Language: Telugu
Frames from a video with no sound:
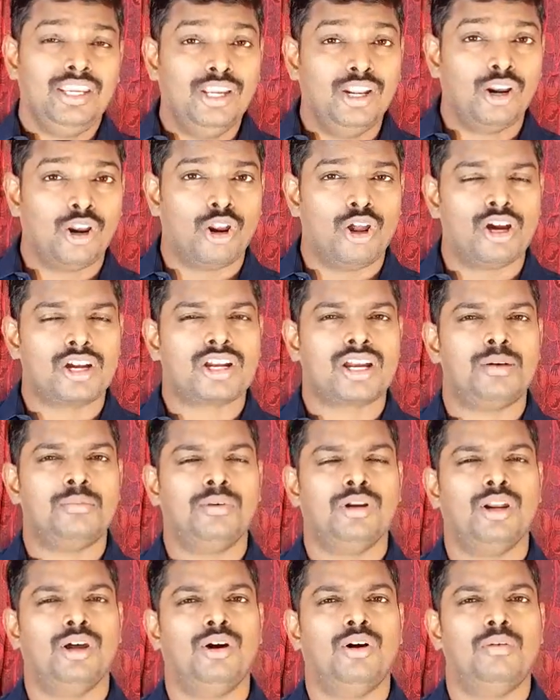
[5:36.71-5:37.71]
ఈ
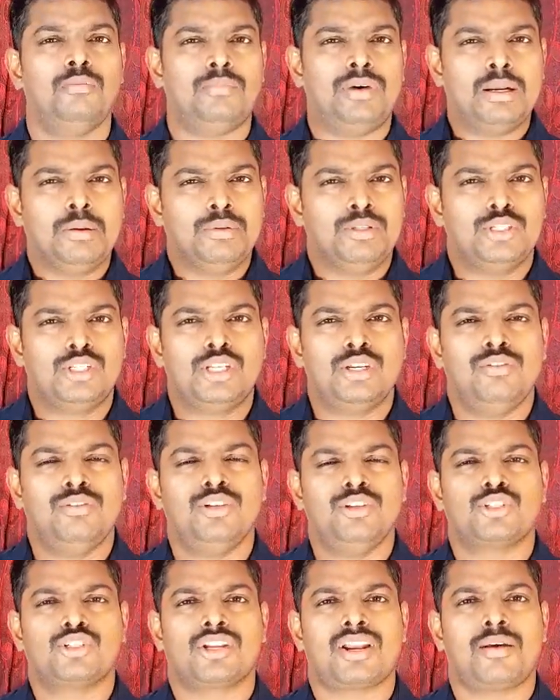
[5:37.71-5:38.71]
లోకములో మనం
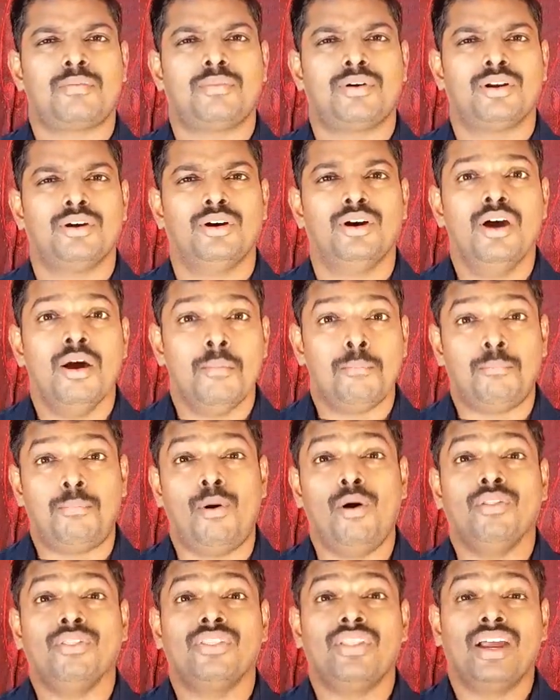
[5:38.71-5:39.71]
జీవించినప్పుడు
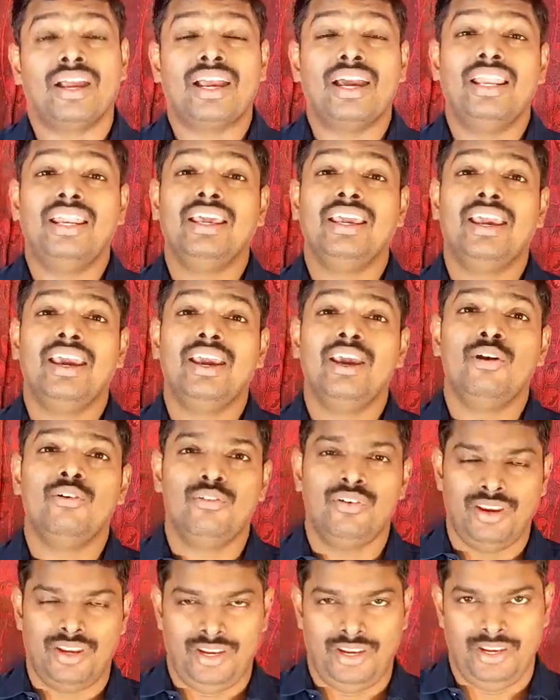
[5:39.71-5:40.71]

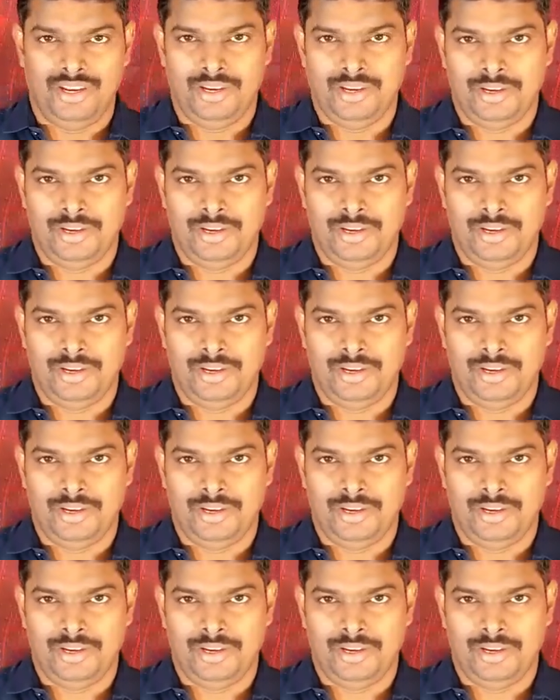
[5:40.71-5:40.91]
పొందగలిగేవి